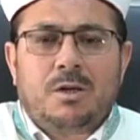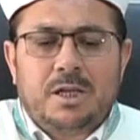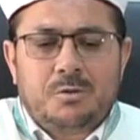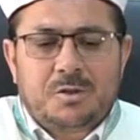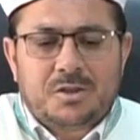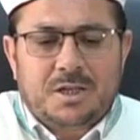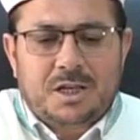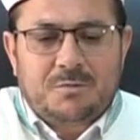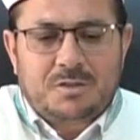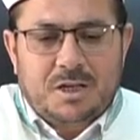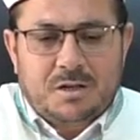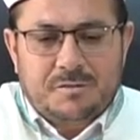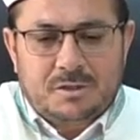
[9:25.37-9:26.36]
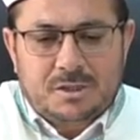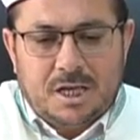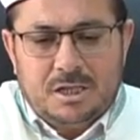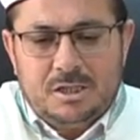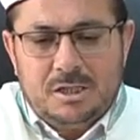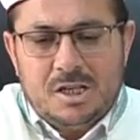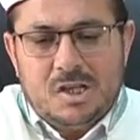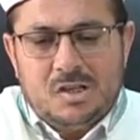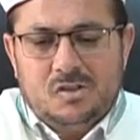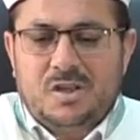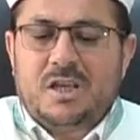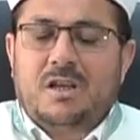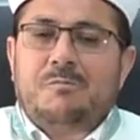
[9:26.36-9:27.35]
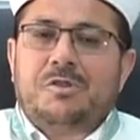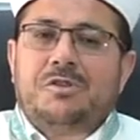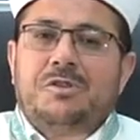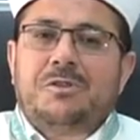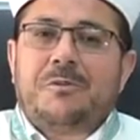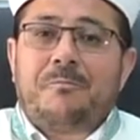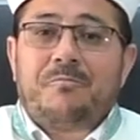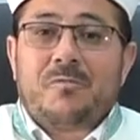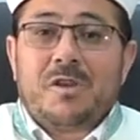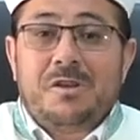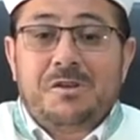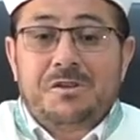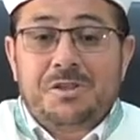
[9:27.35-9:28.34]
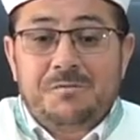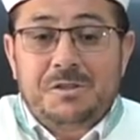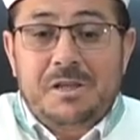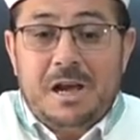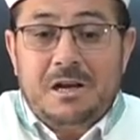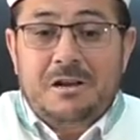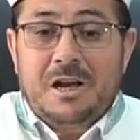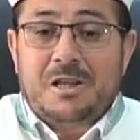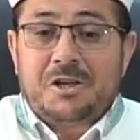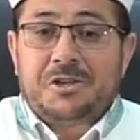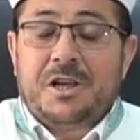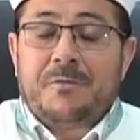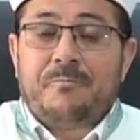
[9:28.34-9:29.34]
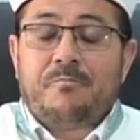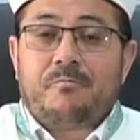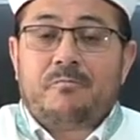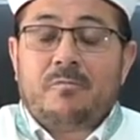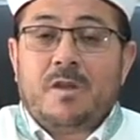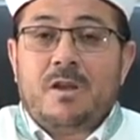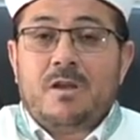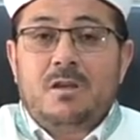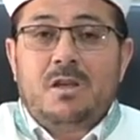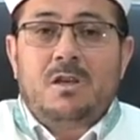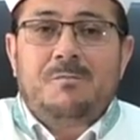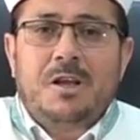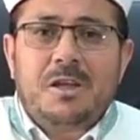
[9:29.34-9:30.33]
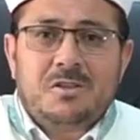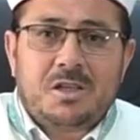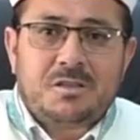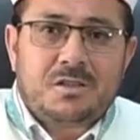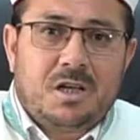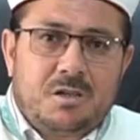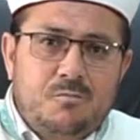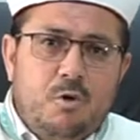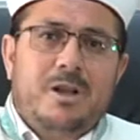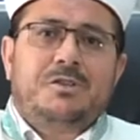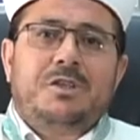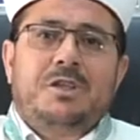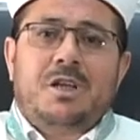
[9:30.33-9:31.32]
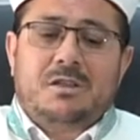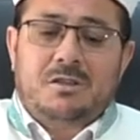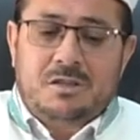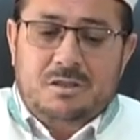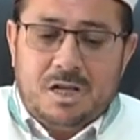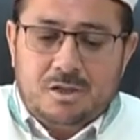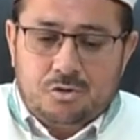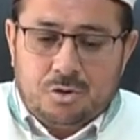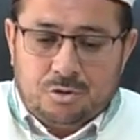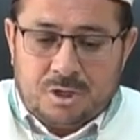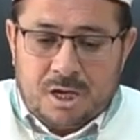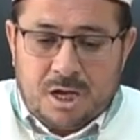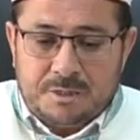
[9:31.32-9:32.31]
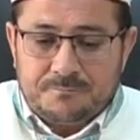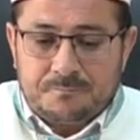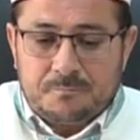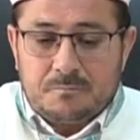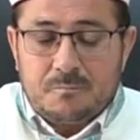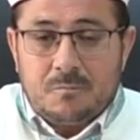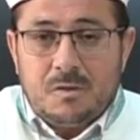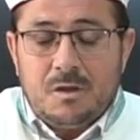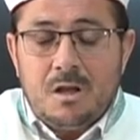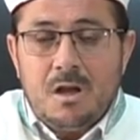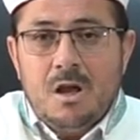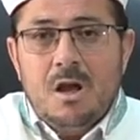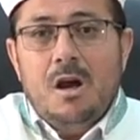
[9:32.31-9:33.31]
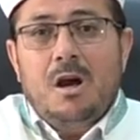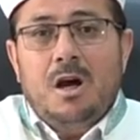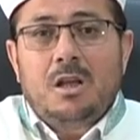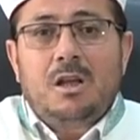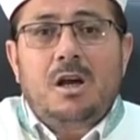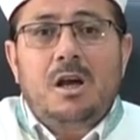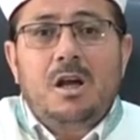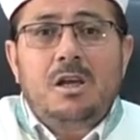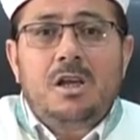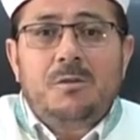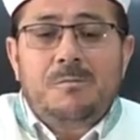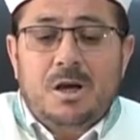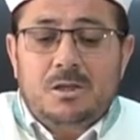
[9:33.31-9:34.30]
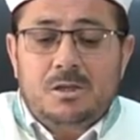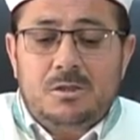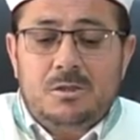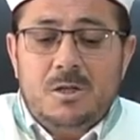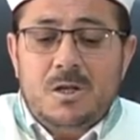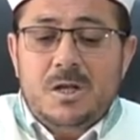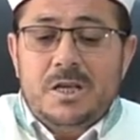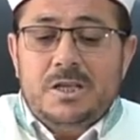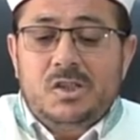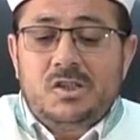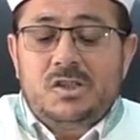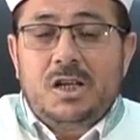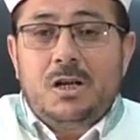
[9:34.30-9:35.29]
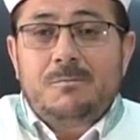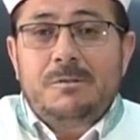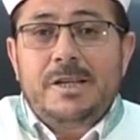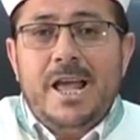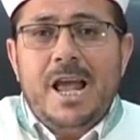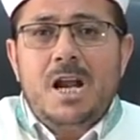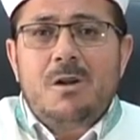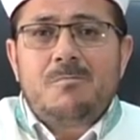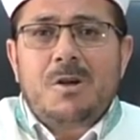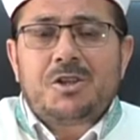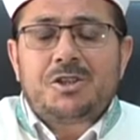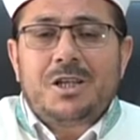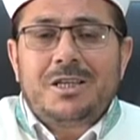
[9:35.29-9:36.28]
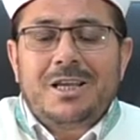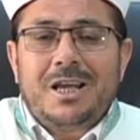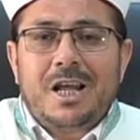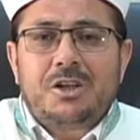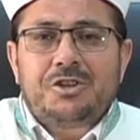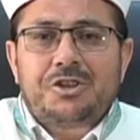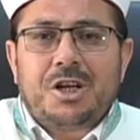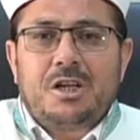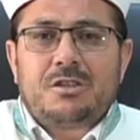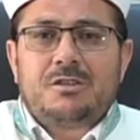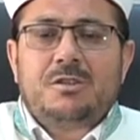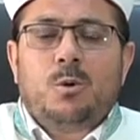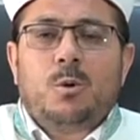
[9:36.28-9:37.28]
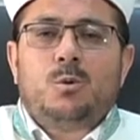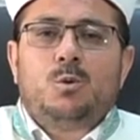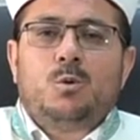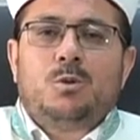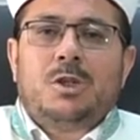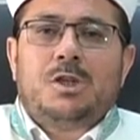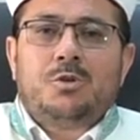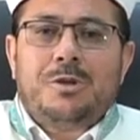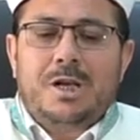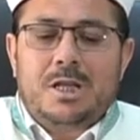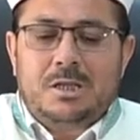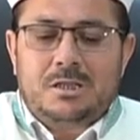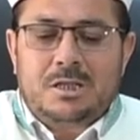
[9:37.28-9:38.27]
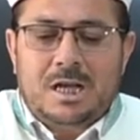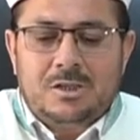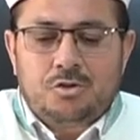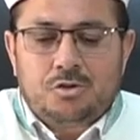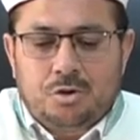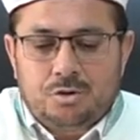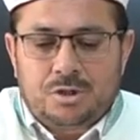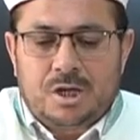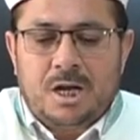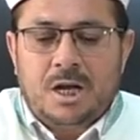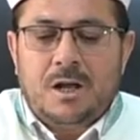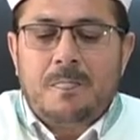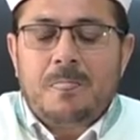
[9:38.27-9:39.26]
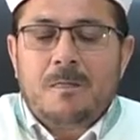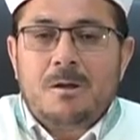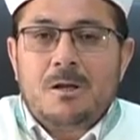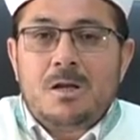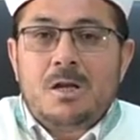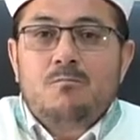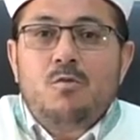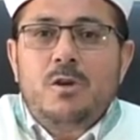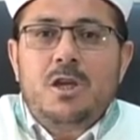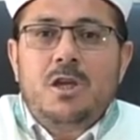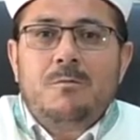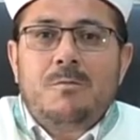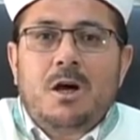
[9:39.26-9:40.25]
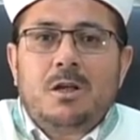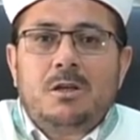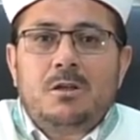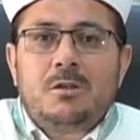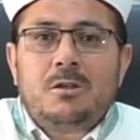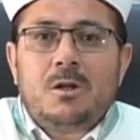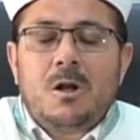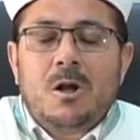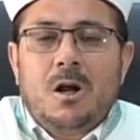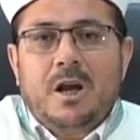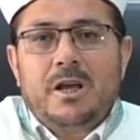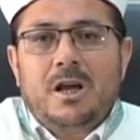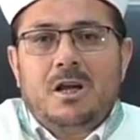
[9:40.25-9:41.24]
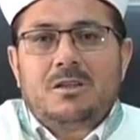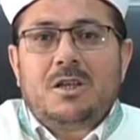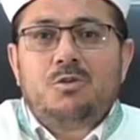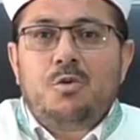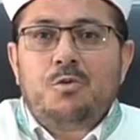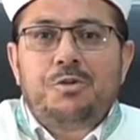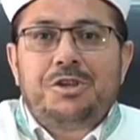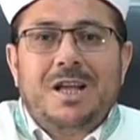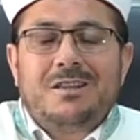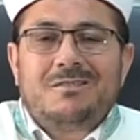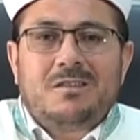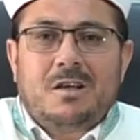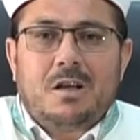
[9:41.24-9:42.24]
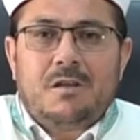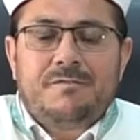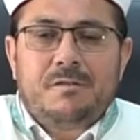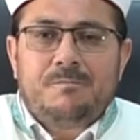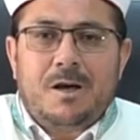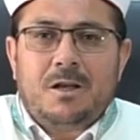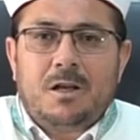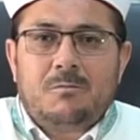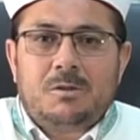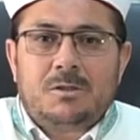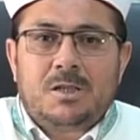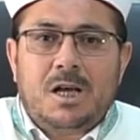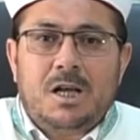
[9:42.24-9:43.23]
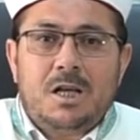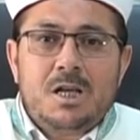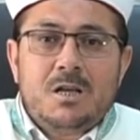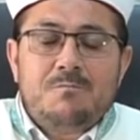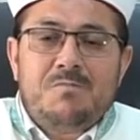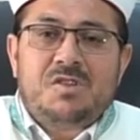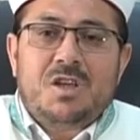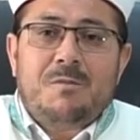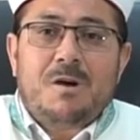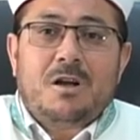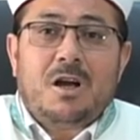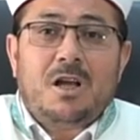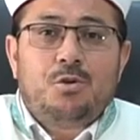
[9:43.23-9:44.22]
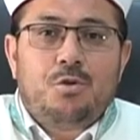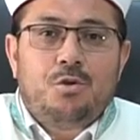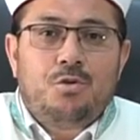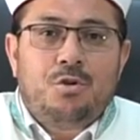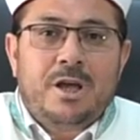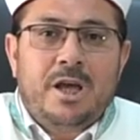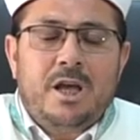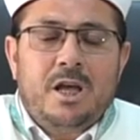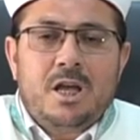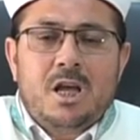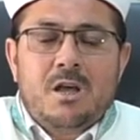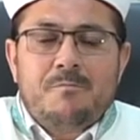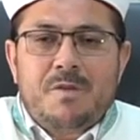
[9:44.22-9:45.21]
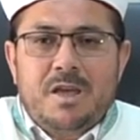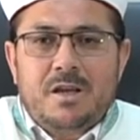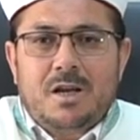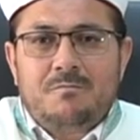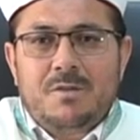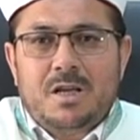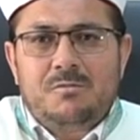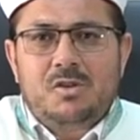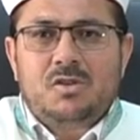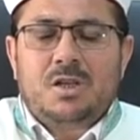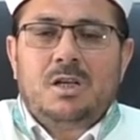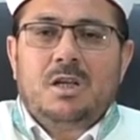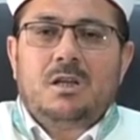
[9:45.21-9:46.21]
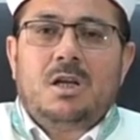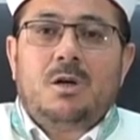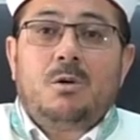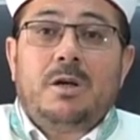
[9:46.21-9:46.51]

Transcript: aleyhi ve sellem tarafından sayılmıştır. Şimdi değerli kardeşlerim, iman esaslarını böyle zikrettikten sonra Allah'a imanın İslam'ın en başta gelen şartı olduğunu da söyledikten sonra bu imanın hayata dönüşen tarafı bağlamında bize bakan yönüyle Peygamberimiz sallallahu